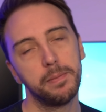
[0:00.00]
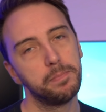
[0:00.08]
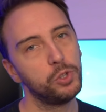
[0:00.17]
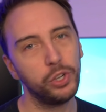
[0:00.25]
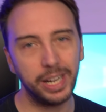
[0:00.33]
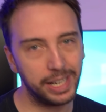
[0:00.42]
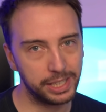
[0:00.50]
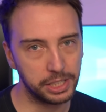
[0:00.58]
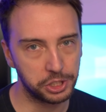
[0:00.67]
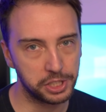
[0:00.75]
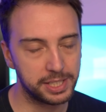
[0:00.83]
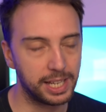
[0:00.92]
non era
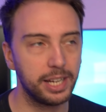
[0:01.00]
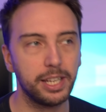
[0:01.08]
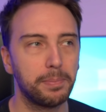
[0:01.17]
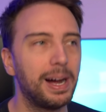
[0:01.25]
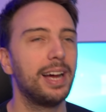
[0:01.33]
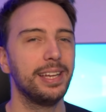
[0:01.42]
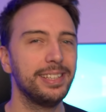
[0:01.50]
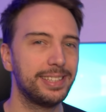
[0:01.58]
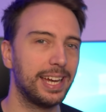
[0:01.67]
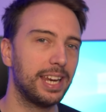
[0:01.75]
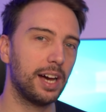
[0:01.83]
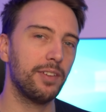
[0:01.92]
necessaria, ma
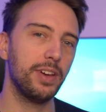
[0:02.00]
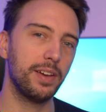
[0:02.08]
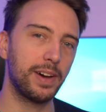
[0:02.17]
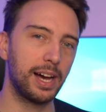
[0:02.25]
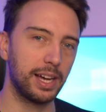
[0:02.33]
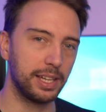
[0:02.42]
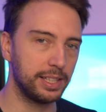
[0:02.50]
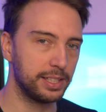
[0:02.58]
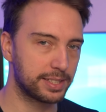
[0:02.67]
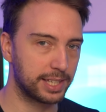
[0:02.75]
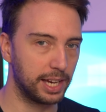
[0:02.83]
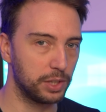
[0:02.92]
Intel aveva in
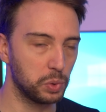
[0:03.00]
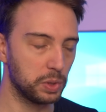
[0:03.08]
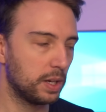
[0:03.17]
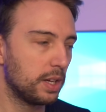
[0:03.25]
schedule.